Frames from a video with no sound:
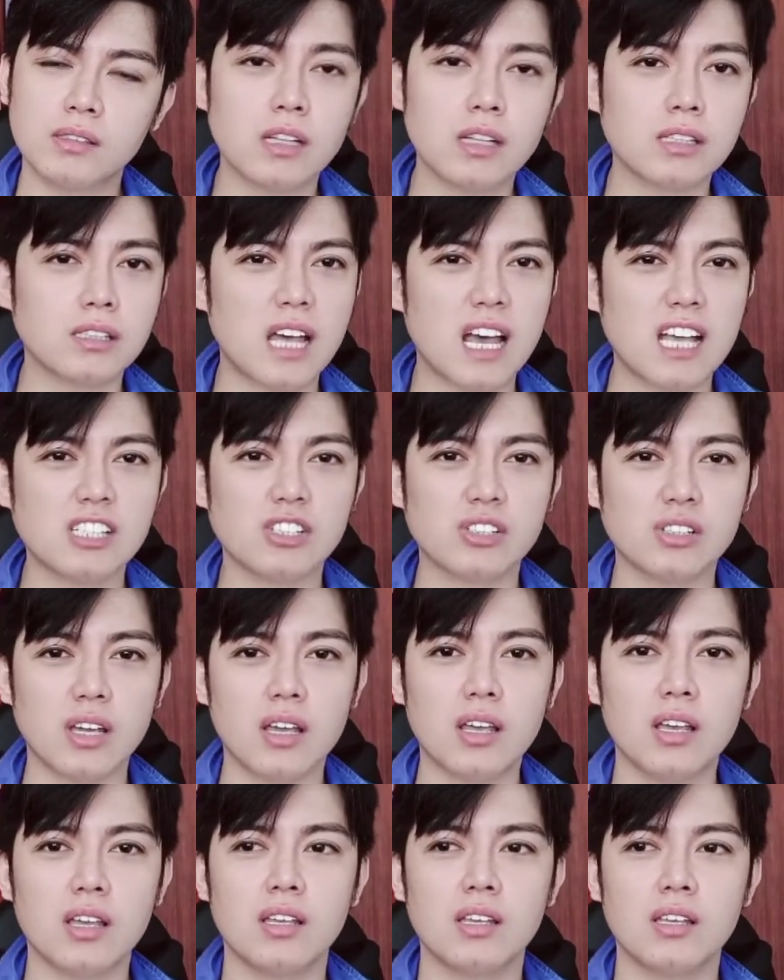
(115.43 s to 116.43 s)

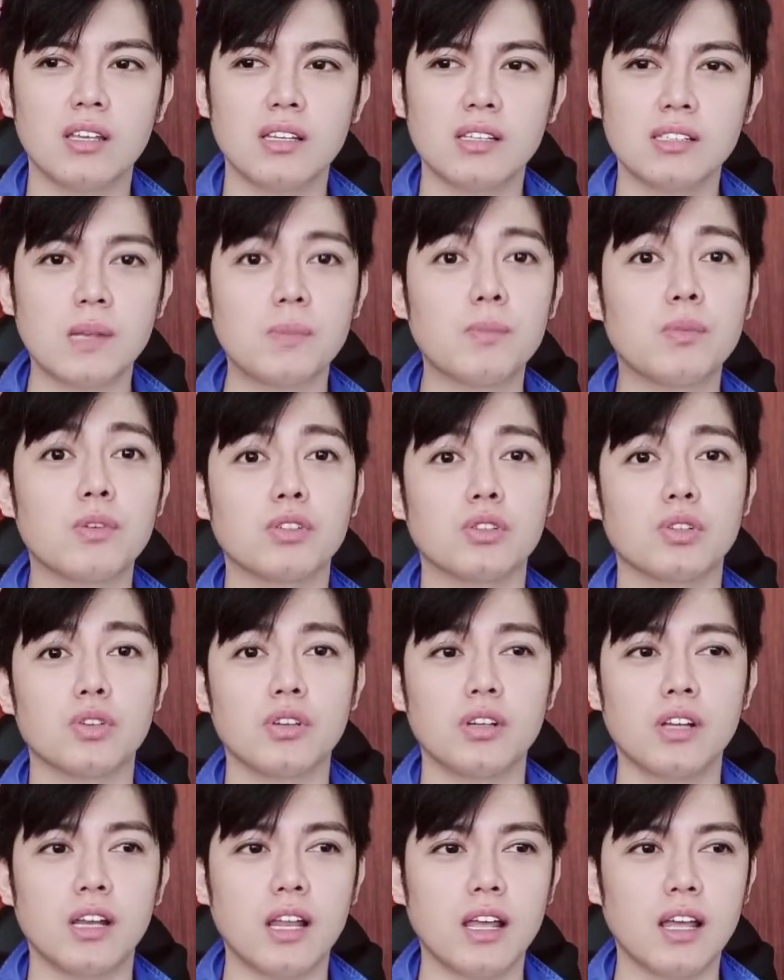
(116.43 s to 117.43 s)
Natasha sa
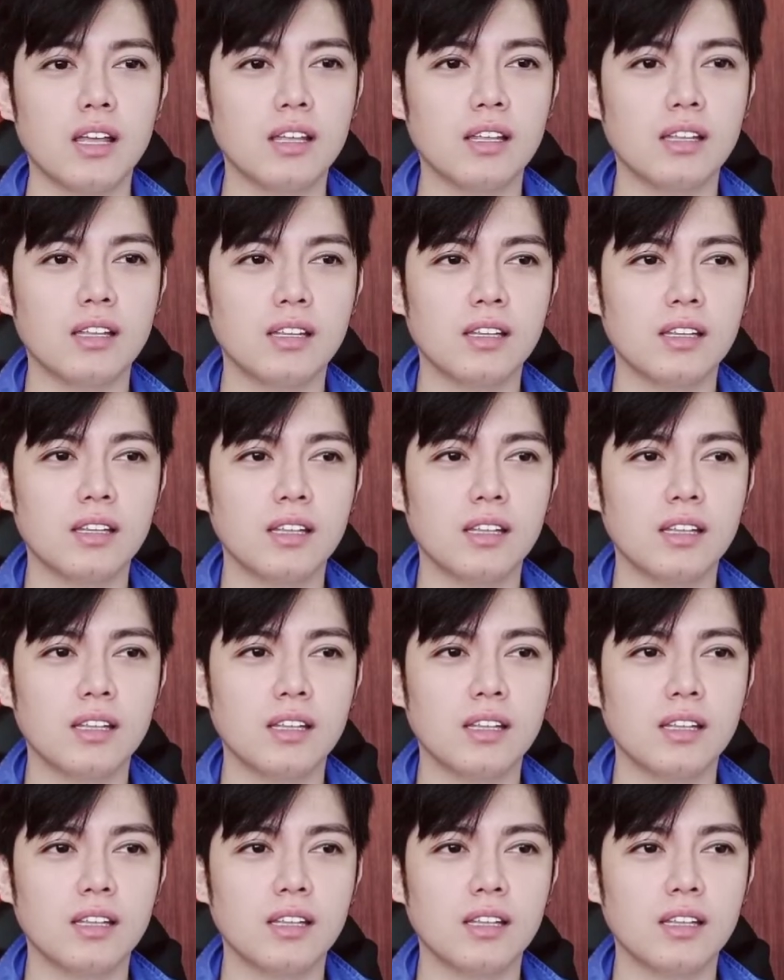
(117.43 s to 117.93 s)
brochure nila.